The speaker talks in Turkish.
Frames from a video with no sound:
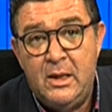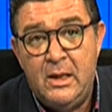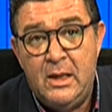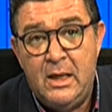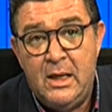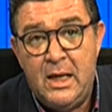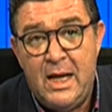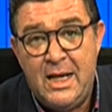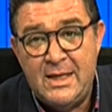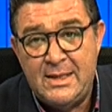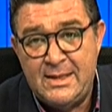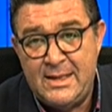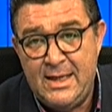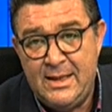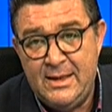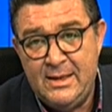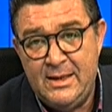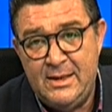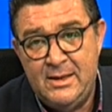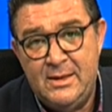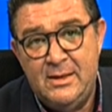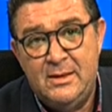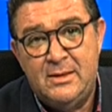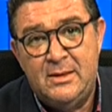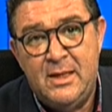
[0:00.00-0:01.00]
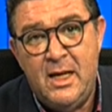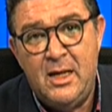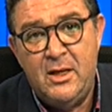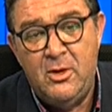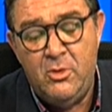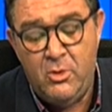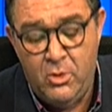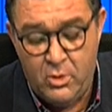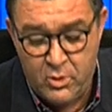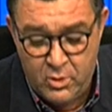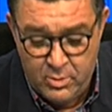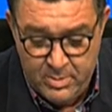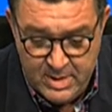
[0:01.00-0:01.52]
hastalıktan
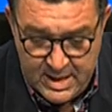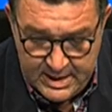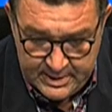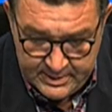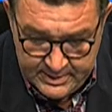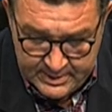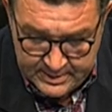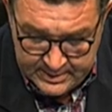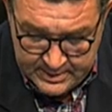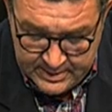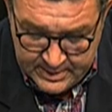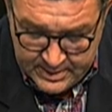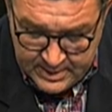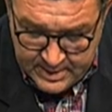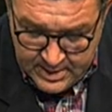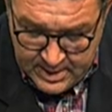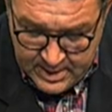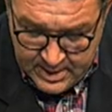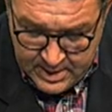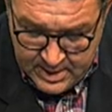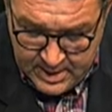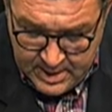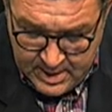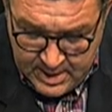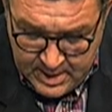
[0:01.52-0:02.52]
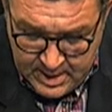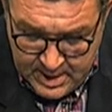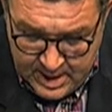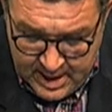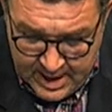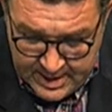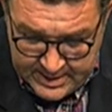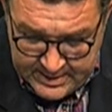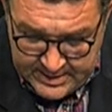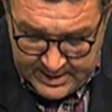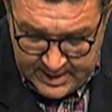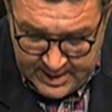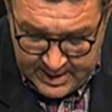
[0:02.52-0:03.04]
korumaktır.
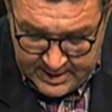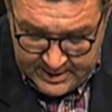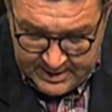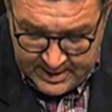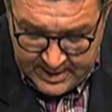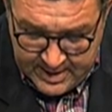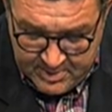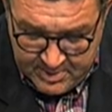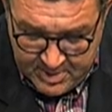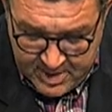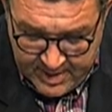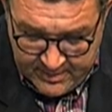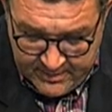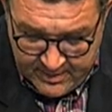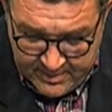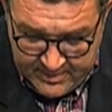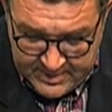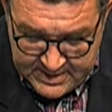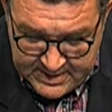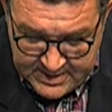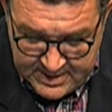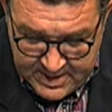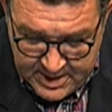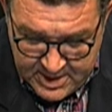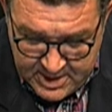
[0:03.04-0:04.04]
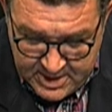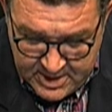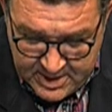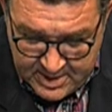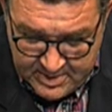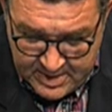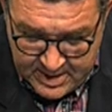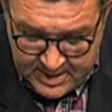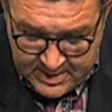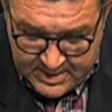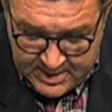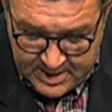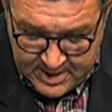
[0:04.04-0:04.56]
Arsenal dedim kafamızı
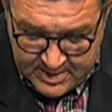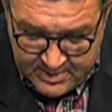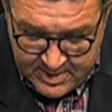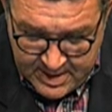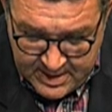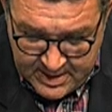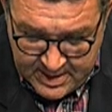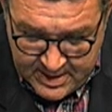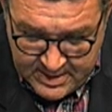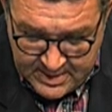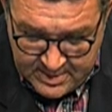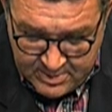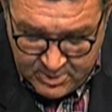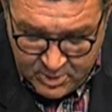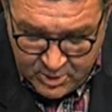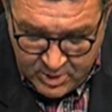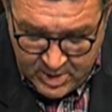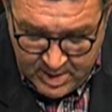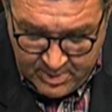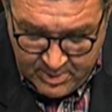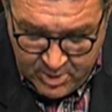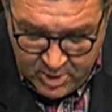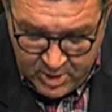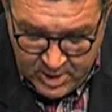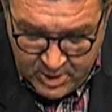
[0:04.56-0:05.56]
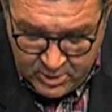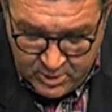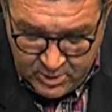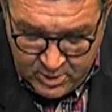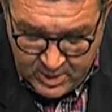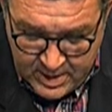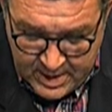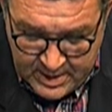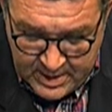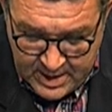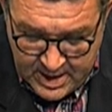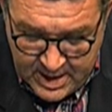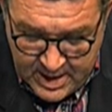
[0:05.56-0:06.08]
değiştirmek istedim. Herkesin bundan böyle
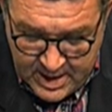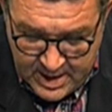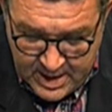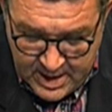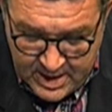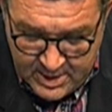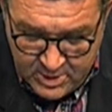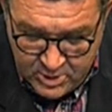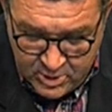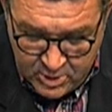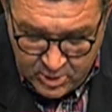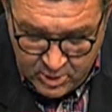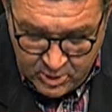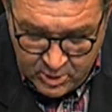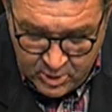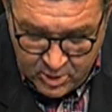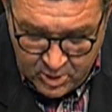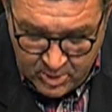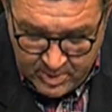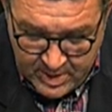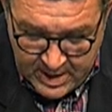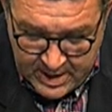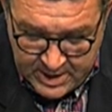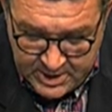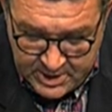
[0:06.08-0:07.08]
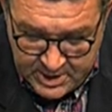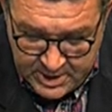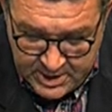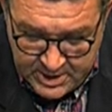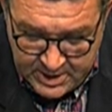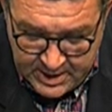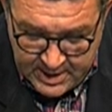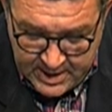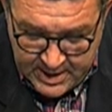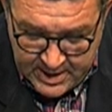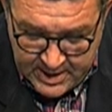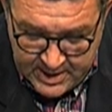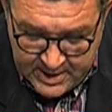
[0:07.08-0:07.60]
dünyada en son
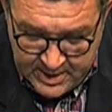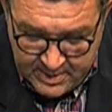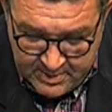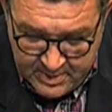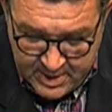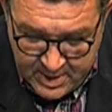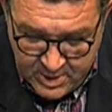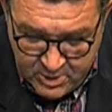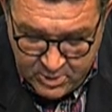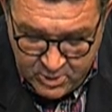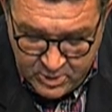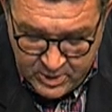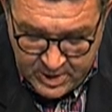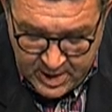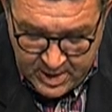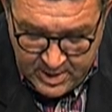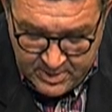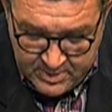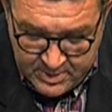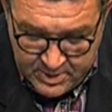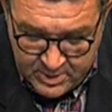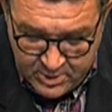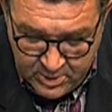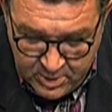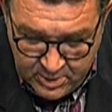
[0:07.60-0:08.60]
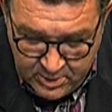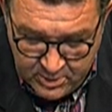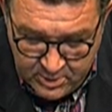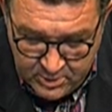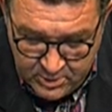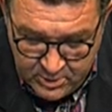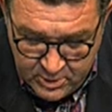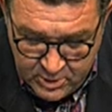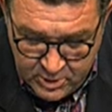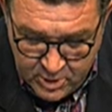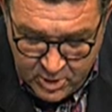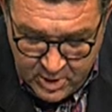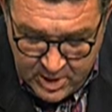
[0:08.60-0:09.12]
normalleşecek yerlerden biri Kuzey Kıbrıs
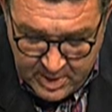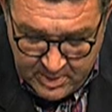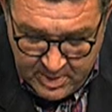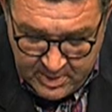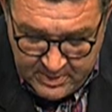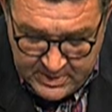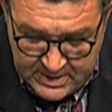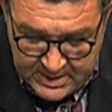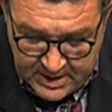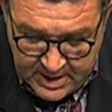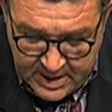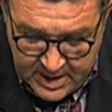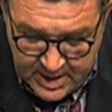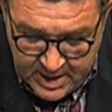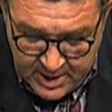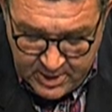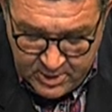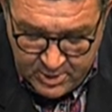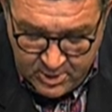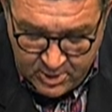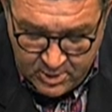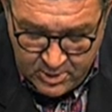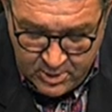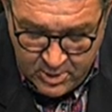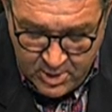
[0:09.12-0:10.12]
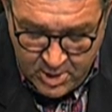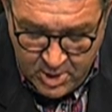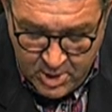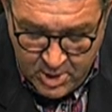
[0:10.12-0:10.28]
olduğunu söylememize gerek yok.